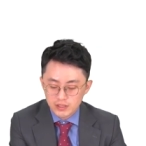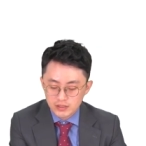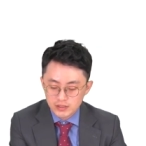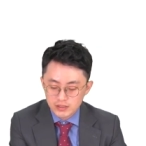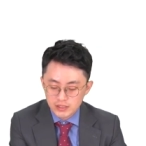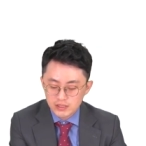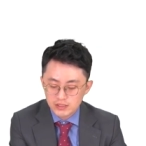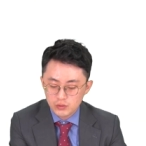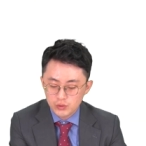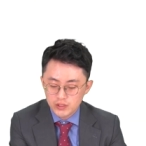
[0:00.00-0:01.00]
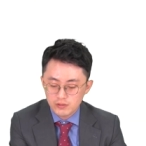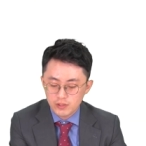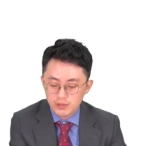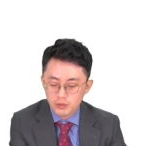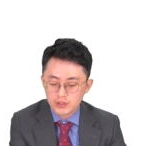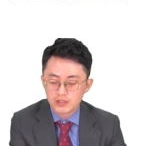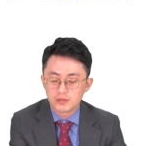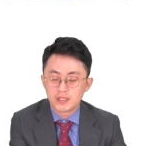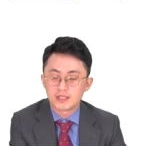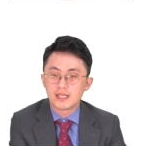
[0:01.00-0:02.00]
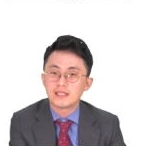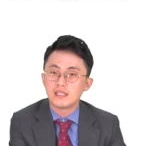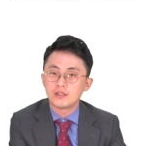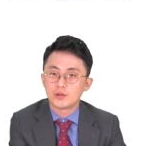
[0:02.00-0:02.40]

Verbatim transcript: 그 인근 토지와 보상금액이 상이한